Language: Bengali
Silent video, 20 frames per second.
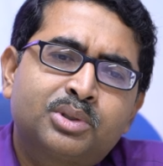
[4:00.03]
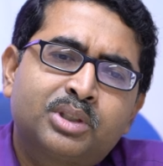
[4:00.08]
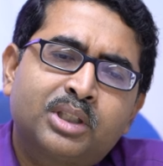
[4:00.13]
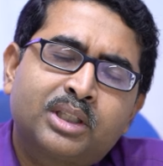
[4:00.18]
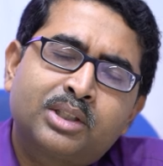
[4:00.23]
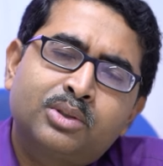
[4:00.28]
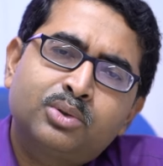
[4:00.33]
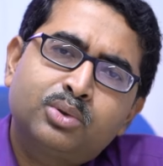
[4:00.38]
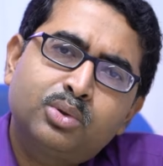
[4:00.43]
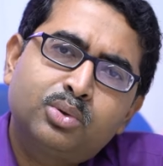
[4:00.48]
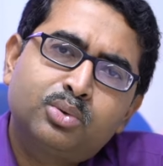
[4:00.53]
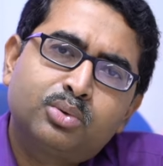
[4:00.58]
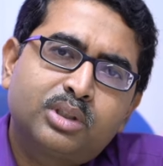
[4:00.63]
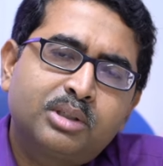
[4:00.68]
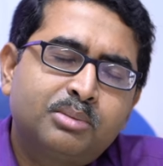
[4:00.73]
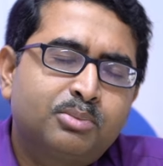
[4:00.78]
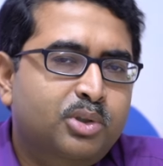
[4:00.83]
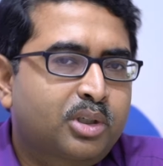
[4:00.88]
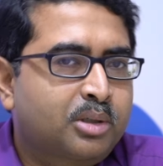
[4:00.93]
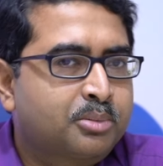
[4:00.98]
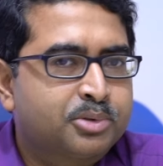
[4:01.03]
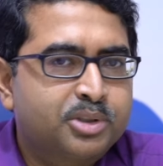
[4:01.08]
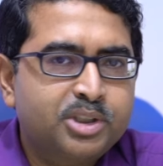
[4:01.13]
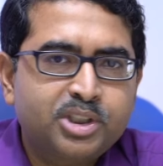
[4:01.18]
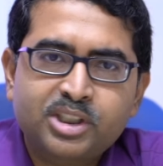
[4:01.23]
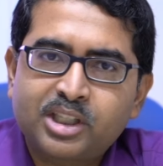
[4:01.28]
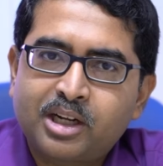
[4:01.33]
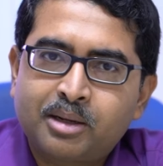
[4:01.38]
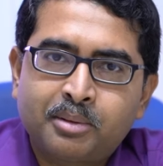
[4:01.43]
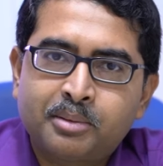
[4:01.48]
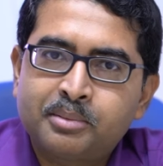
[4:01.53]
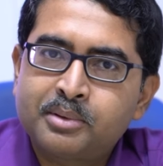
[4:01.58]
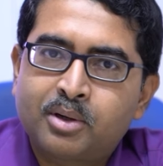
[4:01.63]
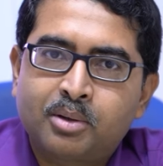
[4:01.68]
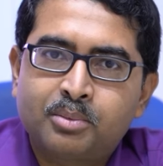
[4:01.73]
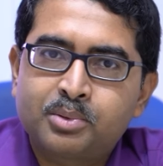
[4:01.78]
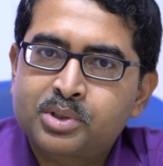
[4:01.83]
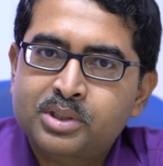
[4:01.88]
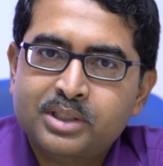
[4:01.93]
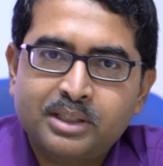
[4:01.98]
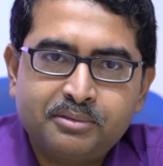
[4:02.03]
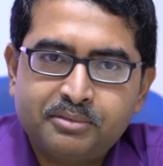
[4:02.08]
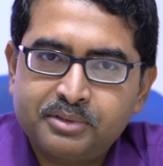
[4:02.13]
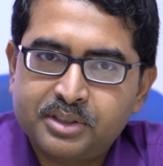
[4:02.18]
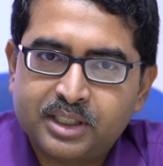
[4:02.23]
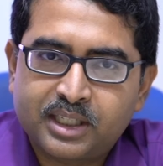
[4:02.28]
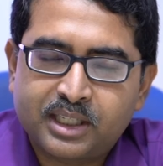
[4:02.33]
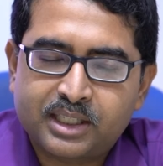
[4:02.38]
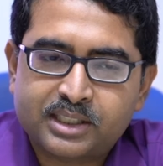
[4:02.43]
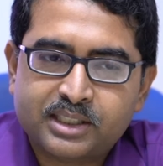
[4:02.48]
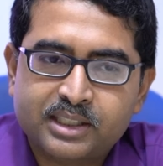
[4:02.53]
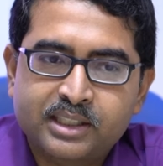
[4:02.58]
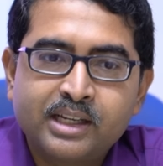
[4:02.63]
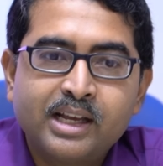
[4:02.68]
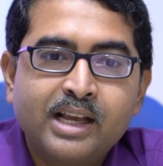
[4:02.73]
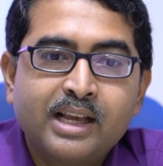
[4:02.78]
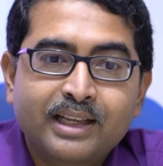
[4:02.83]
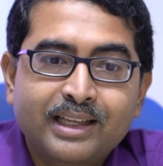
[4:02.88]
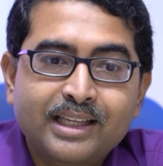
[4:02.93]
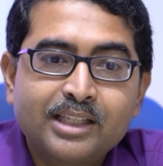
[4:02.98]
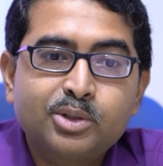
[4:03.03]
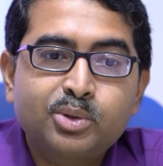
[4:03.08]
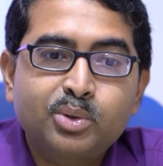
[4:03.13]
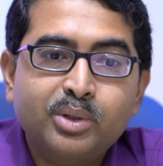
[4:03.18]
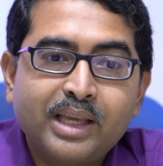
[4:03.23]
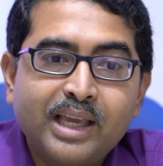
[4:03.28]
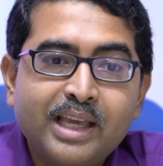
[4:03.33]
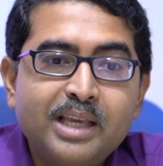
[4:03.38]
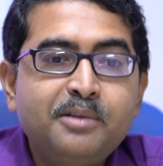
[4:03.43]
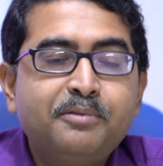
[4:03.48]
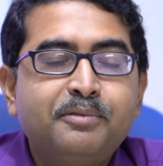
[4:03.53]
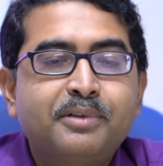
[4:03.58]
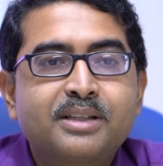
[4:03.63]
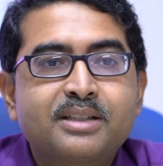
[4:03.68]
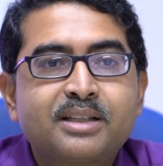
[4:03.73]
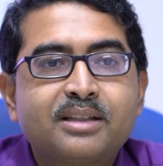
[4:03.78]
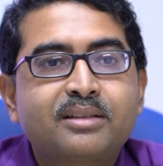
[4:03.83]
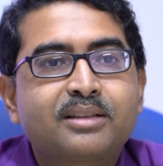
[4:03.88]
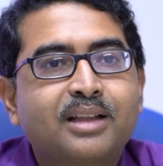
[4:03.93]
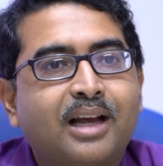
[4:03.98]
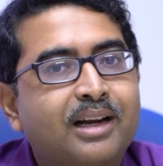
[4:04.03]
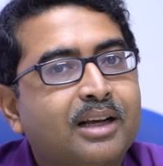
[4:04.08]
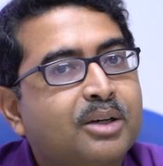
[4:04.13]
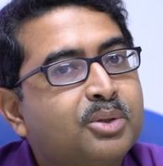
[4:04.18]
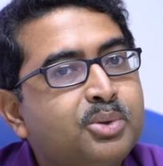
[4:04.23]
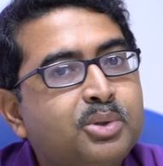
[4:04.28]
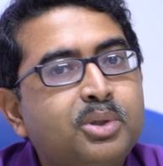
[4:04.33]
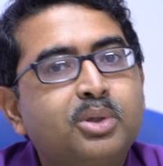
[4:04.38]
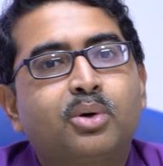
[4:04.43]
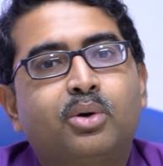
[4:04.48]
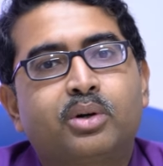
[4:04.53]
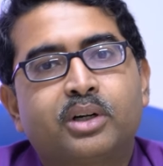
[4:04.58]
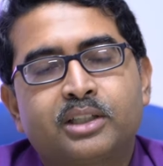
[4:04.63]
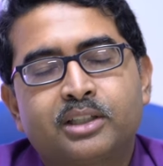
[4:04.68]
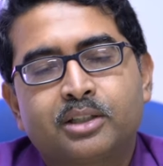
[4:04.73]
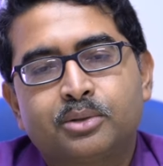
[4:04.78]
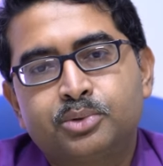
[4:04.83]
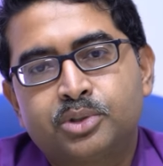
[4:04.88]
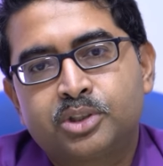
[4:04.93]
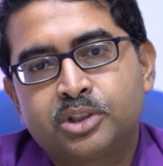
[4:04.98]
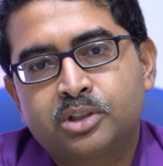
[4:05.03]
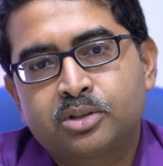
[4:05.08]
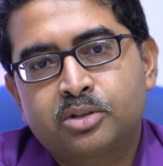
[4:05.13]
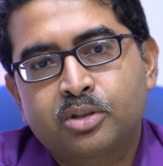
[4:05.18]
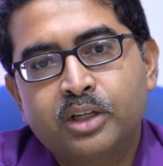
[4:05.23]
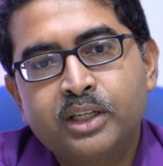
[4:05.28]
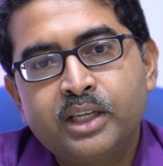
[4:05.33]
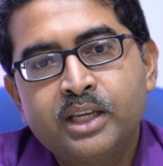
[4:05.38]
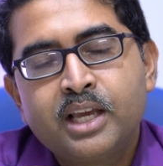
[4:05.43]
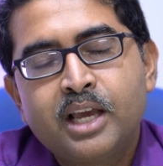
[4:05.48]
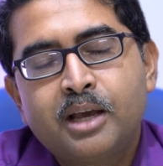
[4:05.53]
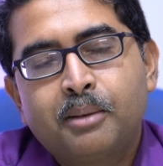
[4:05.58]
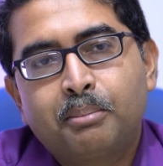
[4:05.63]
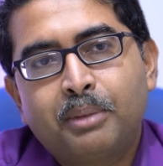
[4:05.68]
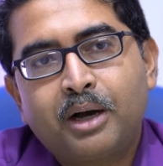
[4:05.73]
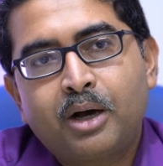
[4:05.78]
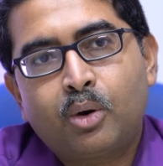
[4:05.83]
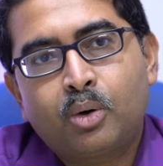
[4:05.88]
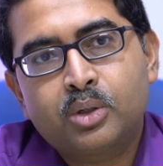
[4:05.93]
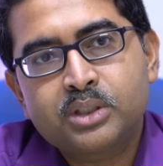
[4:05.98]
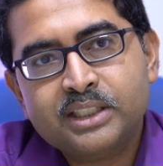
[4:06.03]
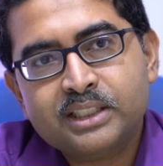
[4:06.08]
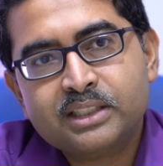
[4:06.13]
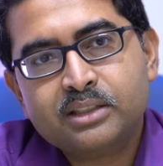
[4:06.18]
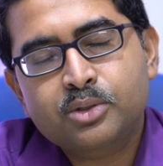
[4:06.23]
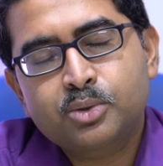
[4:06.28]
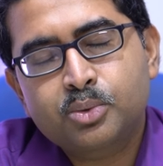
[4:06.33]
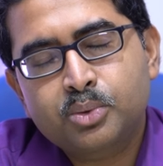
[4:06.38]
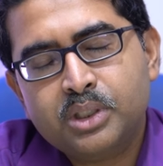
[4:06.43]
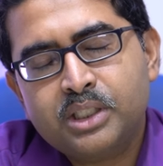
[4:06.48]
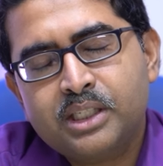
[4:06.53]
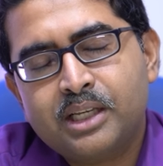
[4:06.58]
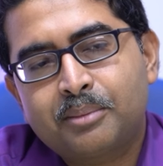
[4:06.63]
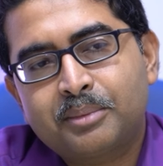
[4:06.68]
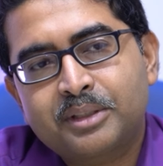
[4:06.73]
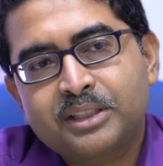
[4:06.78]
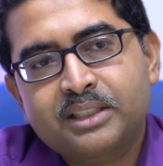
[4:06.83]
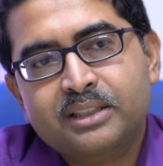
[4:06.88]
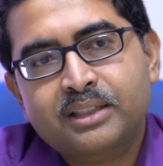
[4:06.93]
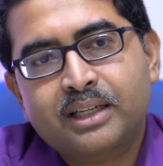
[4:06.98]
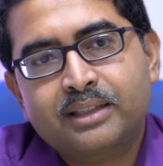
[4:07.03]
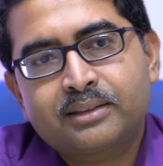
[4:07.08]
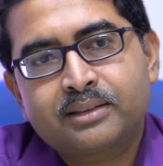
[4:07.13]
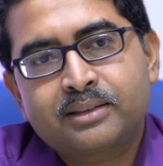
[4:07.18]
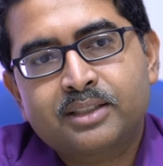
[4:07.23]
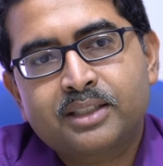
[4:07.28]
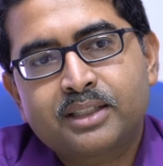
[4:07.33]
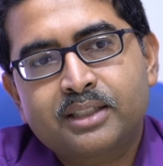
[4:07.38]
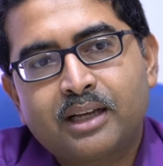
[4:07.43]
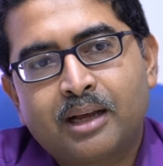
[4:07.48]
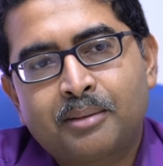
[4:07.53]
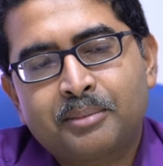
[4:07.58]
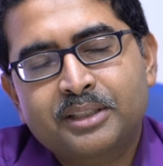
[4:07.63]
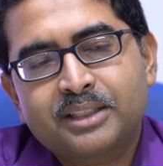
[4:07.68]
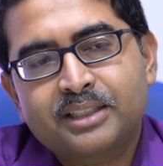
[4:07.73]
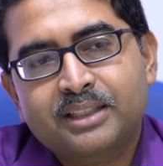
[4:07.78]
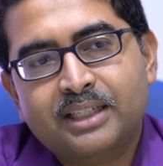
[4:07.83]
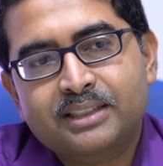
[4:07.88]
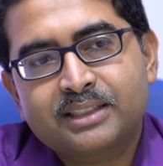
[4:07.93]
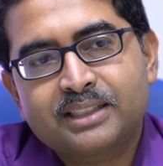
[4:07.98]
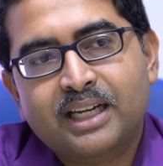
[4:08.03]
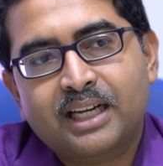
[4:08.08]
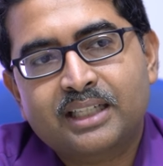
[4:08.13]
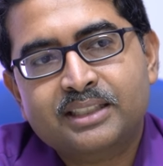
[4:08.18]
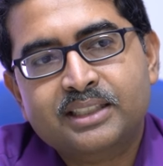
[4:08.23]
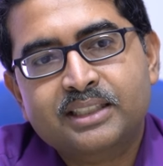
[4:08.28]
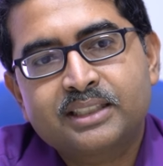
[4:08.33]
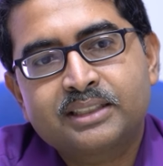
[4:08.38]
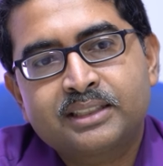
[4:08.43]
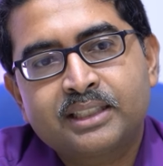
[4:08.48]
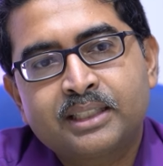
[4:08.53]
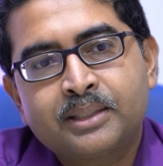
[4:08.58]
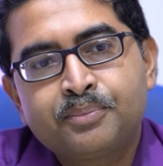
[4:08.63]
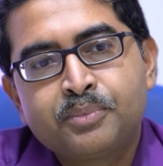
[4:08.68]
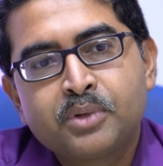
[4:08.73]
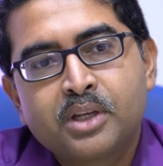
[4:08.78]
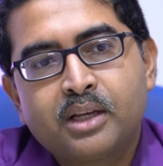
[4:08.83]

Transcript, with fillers: মধ্যে কিন্তু রুগী মোটামুটি স্বাভাবিক অবস্থায় ফিরে আসে কিন্তু এই ফেজে তাড়াহুড়ো করাটা উচিত নয় বা অনেক রুগীই আমাদের ক্ষেত্রে আমাদের কাছে আসে যে